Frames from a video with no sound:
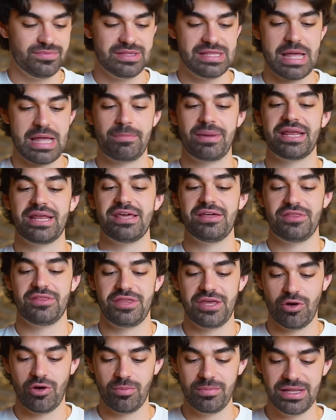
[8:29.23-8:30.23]
de
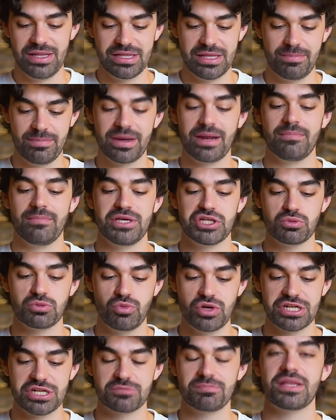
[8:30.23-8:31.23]
apariencia humilde para mí es
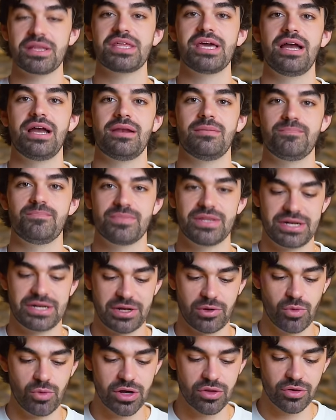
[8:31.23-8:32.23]
muy especial.
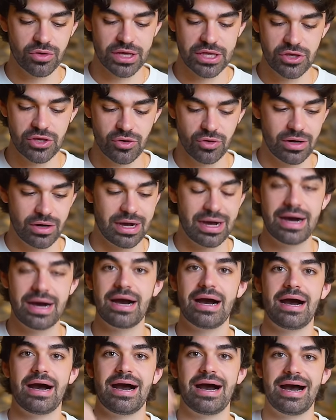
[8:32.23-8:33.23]
Recuerdo que yo
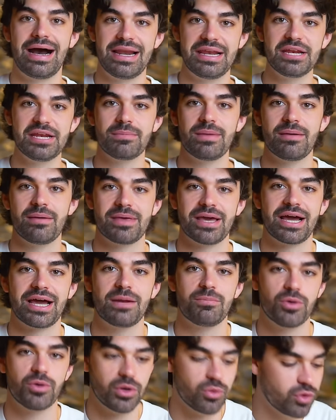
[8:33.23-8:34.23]
al irme a
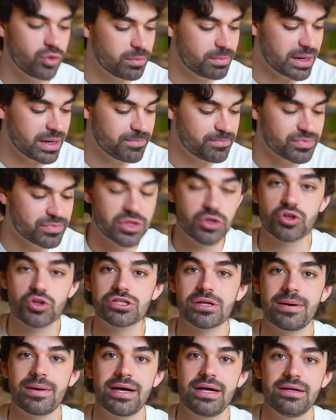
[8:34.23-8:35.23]
viajar por Europa, yo
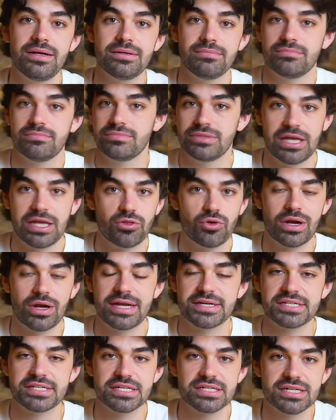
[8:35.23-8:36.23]
estaba dando
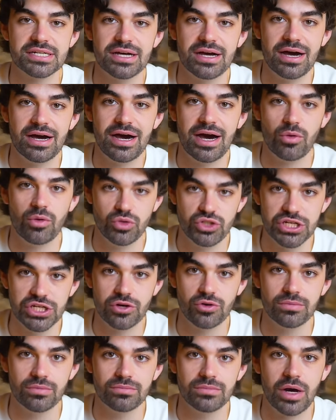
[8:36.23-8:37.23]
clases a un
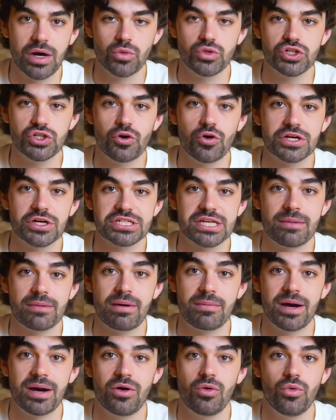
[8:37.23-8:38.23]
chico, a un chico que se
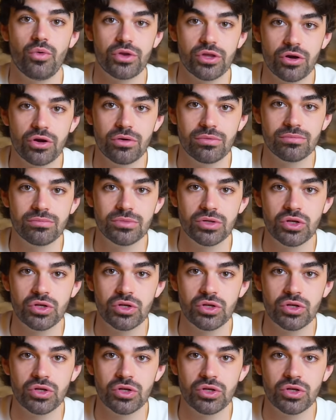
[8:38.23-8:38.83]
llamaba Uriol,